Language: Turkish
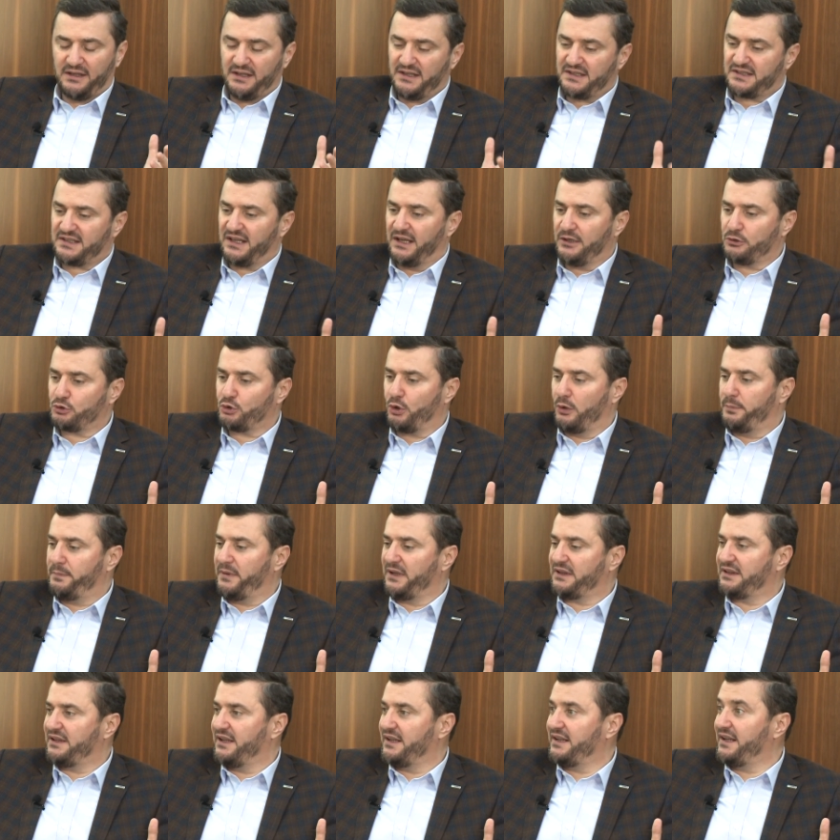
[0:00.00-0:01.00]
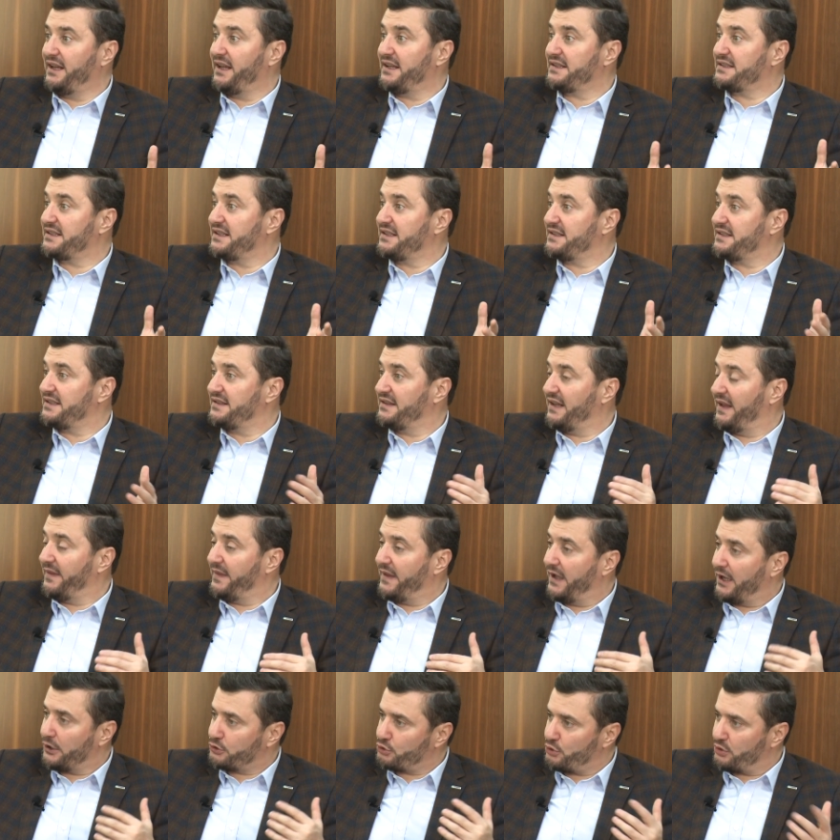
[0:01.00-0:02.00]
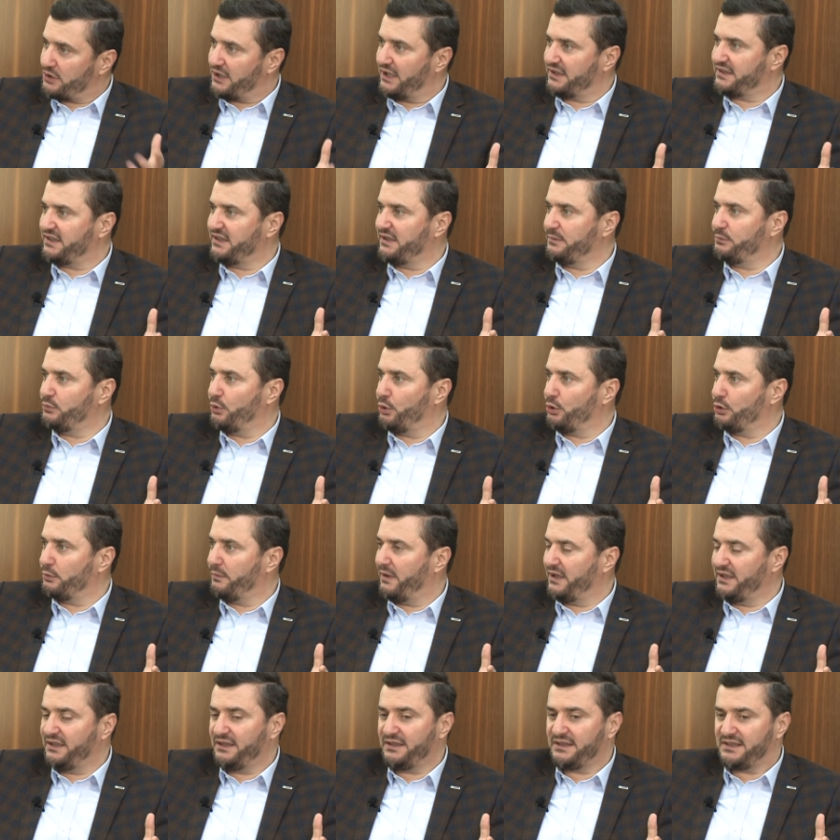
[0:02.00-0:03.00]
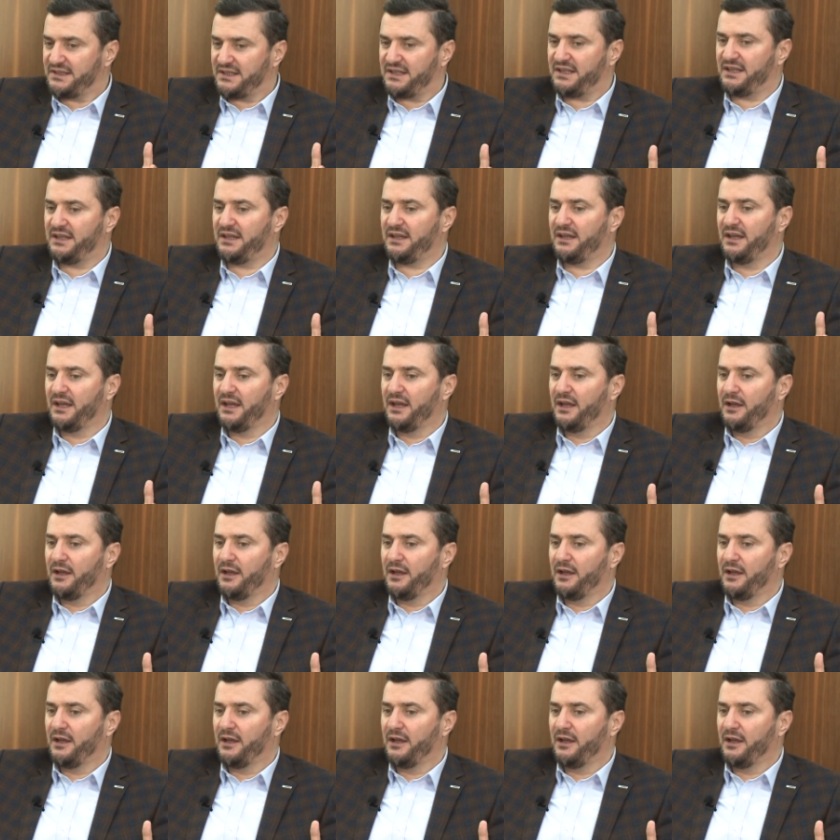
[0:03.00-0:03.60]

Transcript: ihsan sohbetleri eskisinden daha çok katılımlı olmalı ki